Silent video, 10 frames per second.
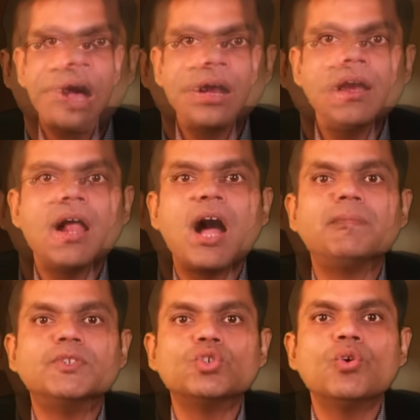अगर
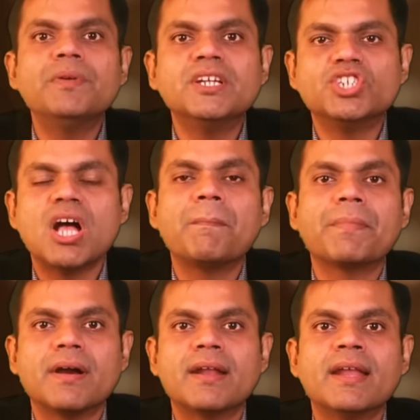आप जो भी जाप
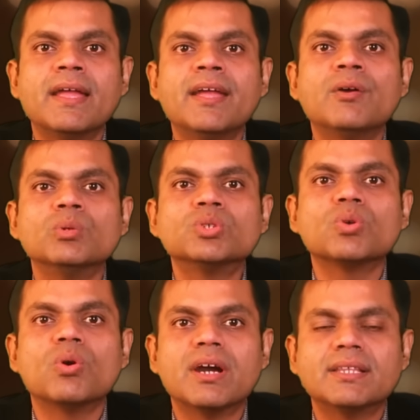कर रहे हैं
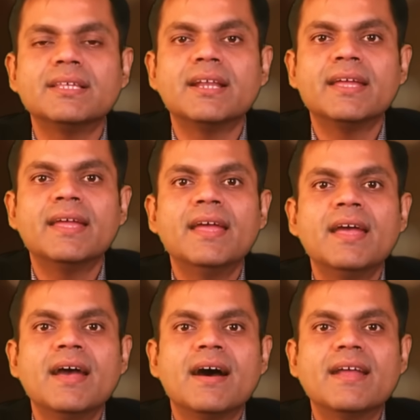उसको करते रहें
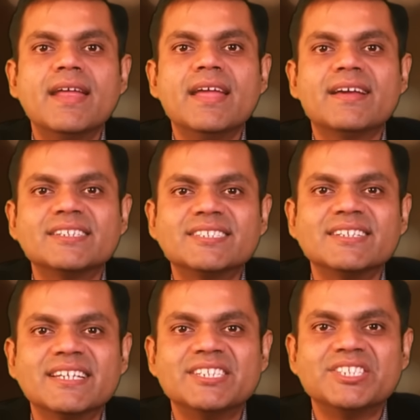हरे
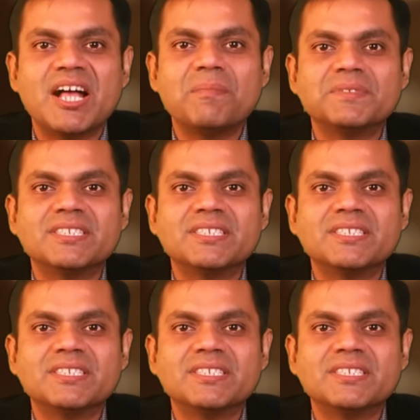कृष्ण के जाप